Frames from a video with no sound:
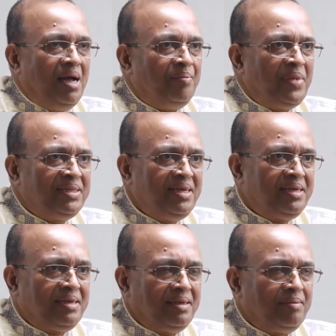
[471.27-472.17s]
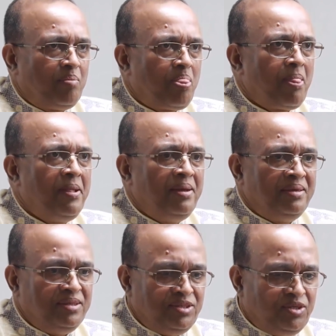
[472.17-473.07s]
আমাদের
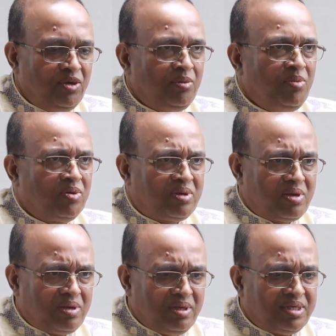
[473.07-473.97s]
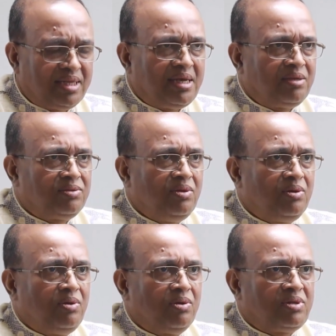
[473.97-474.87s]
জন্ম সাধারণত
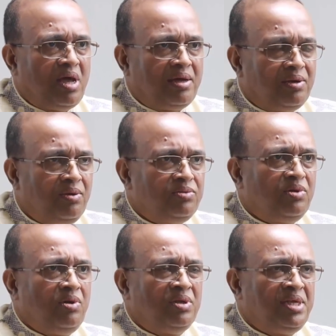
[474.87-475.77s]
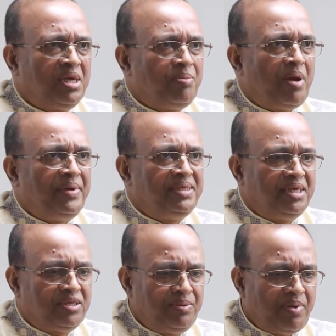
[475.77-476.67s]
গথানুগতিকভাবে
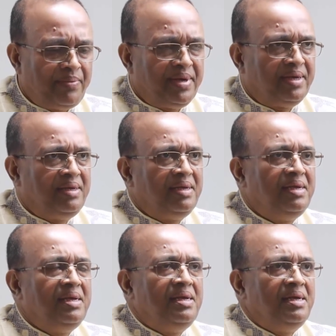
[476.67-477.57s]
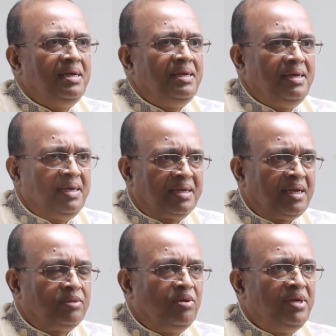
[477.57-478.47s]
যেভাবে
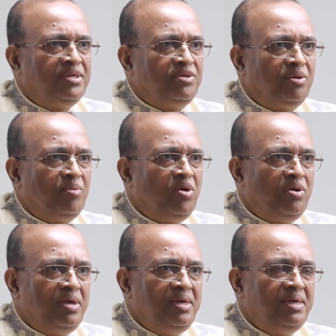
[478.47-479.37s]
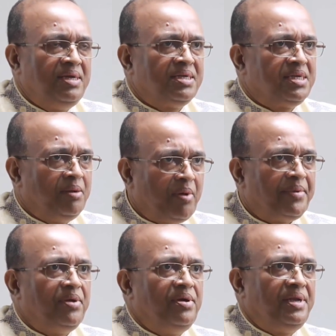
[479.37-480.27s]
একটা দলের জন্ম হয়
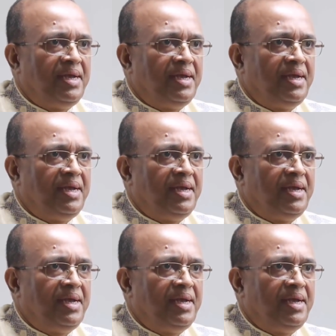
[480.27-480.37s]
সেভাবে হয়